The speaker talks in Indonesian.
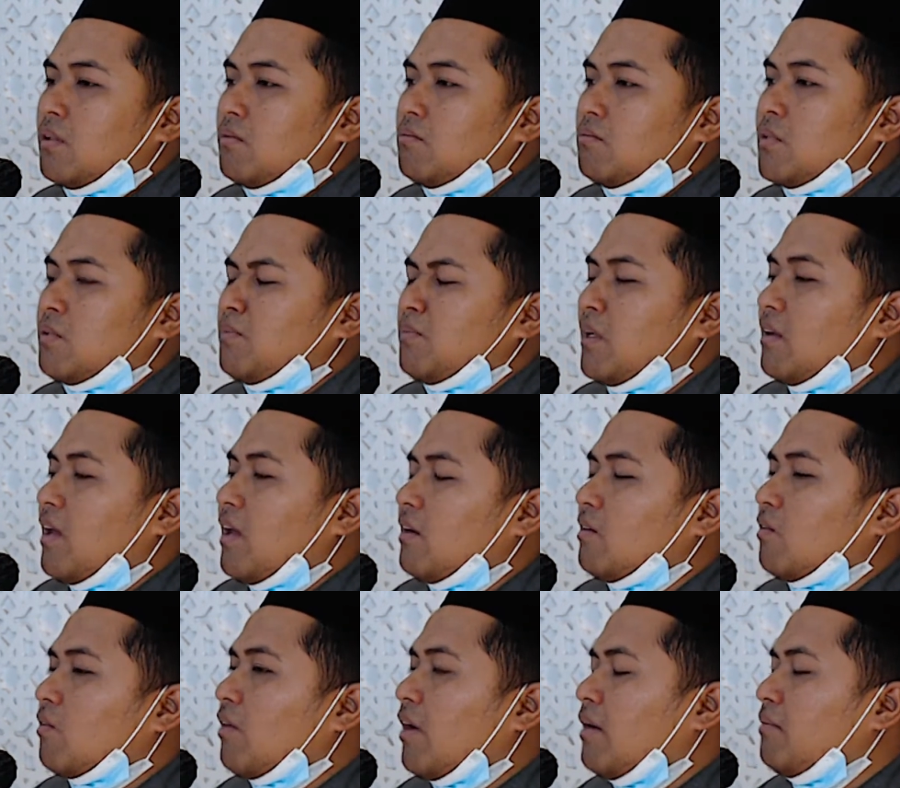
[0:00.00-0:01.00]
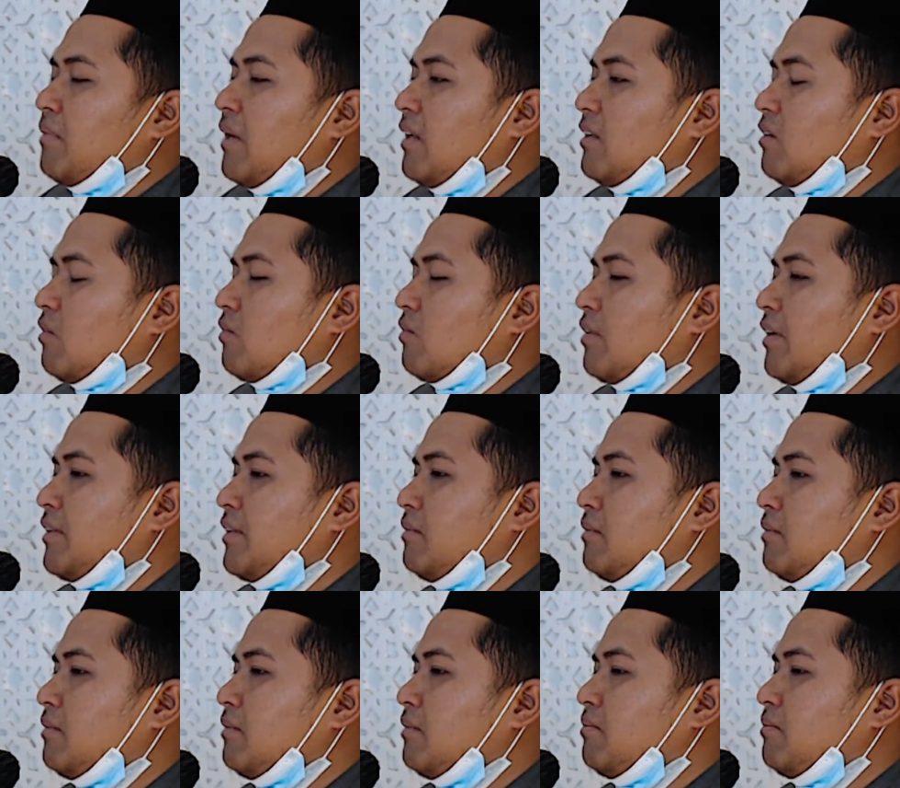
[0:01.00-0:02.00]
Bismillahirrahmanirrahim.
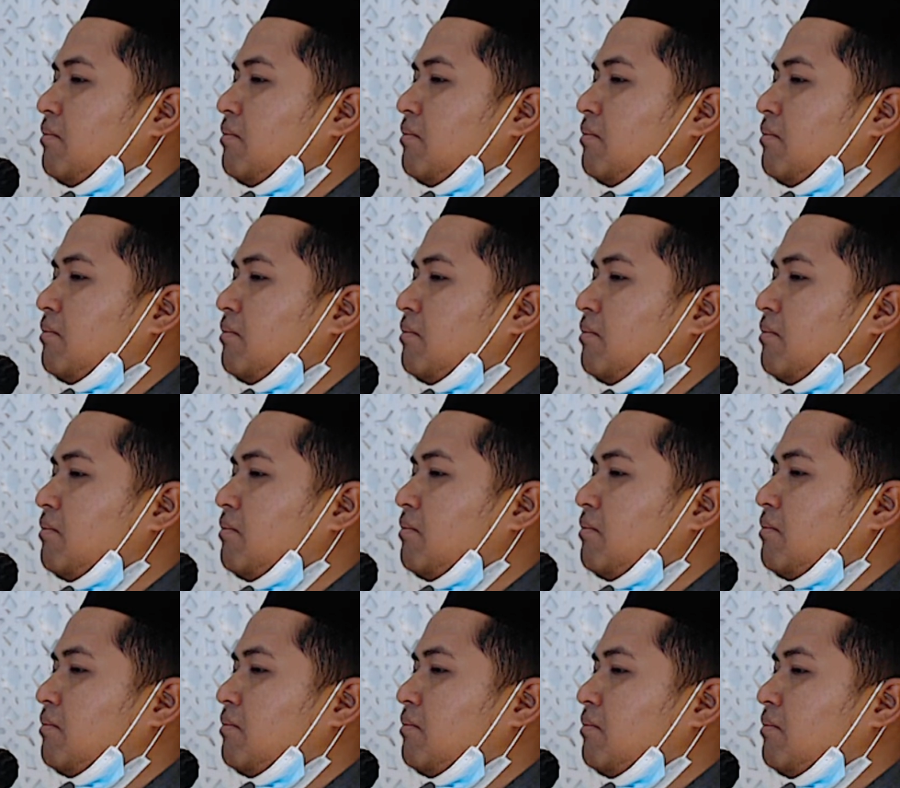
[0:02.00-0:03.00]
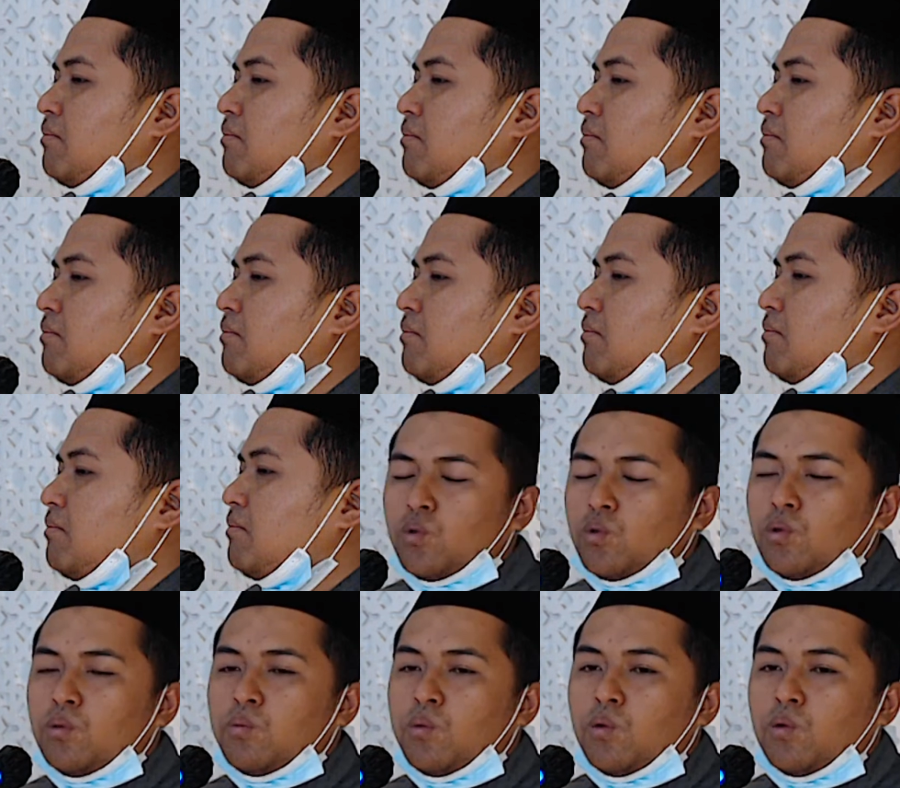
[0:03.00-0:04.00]
Ya ayyuhalladzina amanu
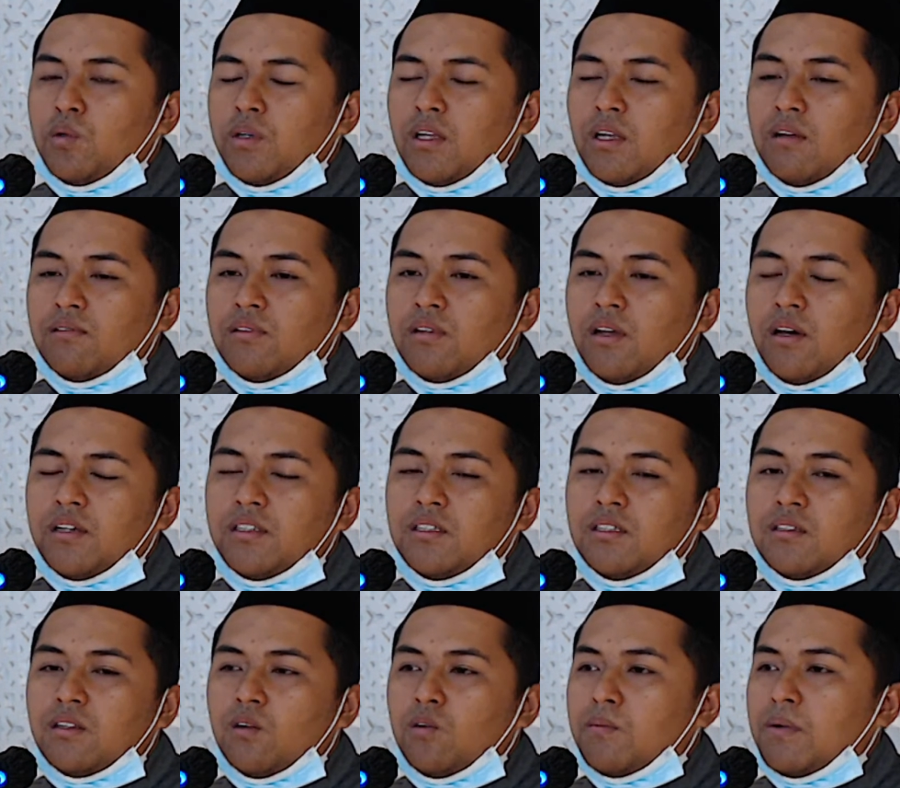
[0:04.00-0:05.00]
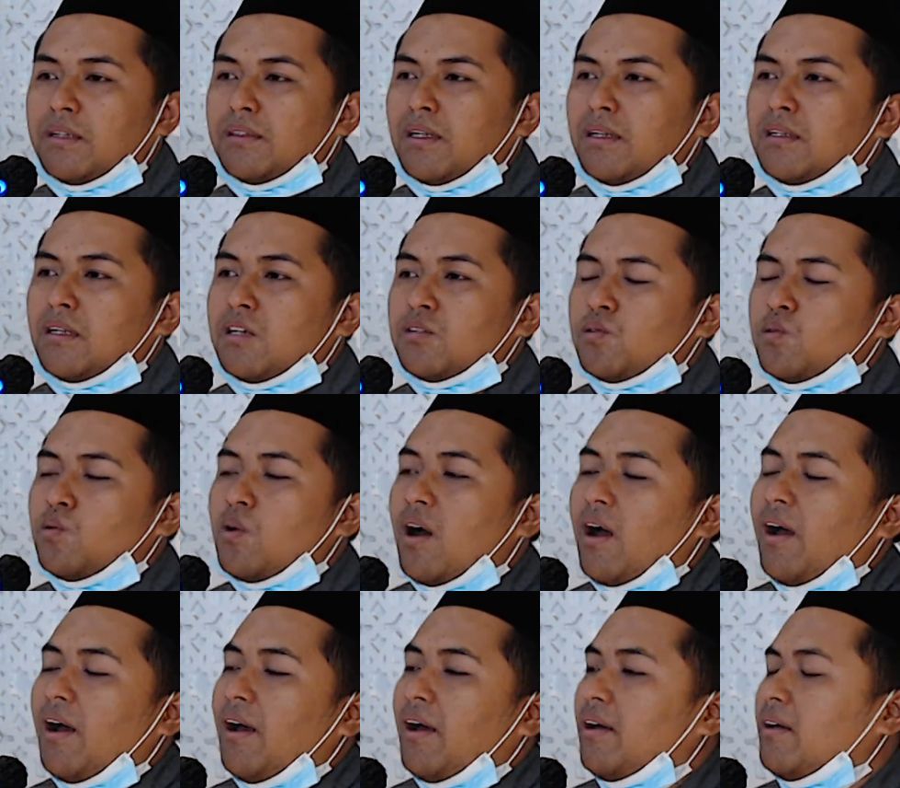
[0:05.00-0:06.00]
tubu ilallahi taubatan
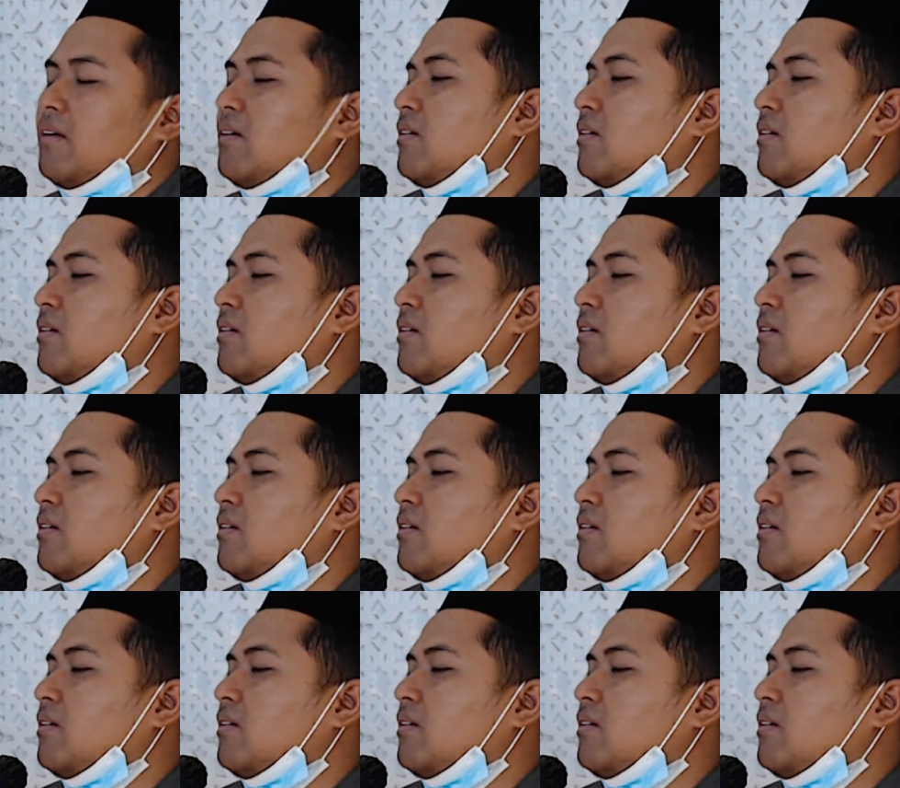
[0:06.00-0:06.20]
nasuha."